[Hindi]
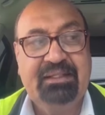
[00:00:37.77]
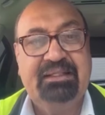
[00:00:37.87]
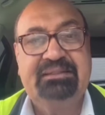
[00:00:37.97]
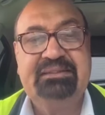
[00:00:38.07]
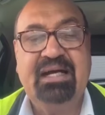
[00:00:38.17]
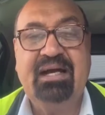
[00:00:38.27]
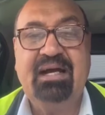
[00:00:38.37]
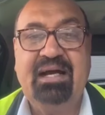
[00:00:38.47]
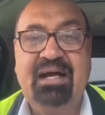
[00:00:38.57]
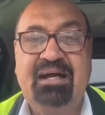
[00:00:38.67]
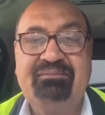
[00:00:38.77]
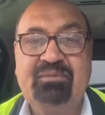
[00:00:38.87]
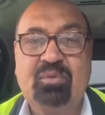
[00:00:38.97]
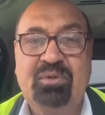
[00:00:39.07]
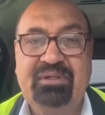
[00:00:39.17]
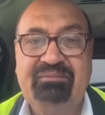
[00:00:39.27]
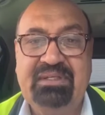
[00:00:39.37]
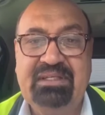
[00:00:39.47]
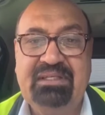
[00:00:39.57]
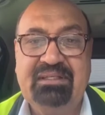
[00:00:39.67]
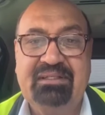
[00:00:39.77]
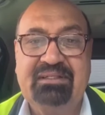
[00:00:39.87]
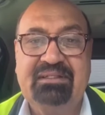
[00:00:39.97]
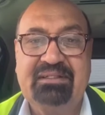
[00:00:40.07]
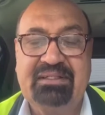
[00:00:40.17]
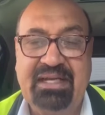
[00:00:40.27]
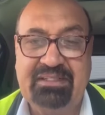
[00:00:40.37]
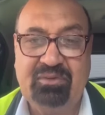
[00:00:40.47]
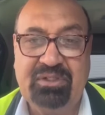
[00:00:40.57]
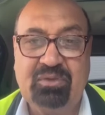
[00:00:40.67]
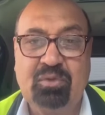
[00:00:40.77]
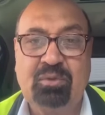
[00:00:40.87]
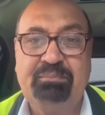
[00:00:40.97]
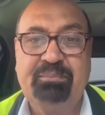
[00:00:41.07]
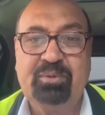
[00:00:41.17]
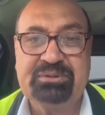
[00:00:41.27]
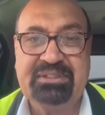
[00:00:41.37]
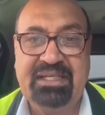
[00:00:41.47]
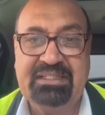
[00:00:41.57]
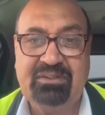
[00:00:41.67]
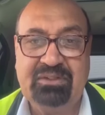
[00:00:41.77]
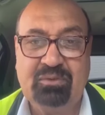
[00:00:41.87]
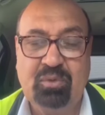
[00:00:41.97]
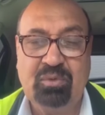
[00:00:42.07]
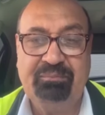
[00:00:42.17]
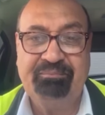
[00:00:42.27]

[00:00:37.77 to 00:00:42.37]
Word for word: या आप कोई भी ग्रेजुएट हो पोस्ट ग्रेजुएट हो